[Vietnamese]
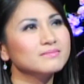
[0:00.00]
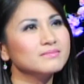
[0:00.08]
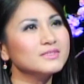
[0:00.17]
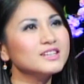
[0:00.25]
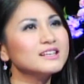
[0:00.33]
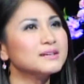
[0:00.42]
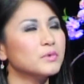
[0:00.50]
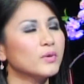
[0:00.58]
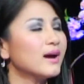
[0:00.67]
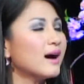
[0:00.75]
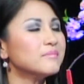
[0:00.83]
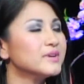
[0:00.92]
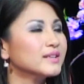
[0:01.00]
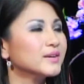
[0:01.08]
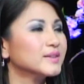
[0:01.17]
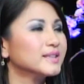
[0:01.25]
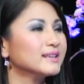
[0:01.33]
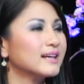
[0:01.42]
nó như là một cái hobby
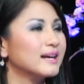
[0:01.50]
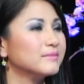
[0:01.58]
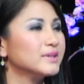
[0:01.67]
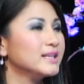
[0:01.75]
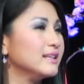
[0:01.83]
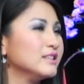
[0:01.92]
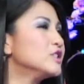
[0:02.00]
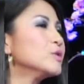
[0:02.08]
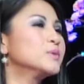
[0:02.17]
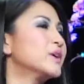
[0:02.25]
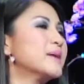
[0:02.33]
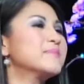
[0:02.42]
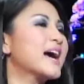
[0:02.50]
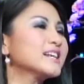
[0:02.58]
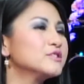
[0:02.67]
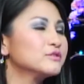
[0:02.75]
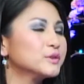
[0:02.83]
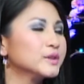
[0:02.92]
thôi, tức là em đi diễn chung rồi em hát
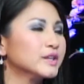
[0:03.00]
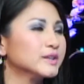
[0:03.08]
cho vui thôi?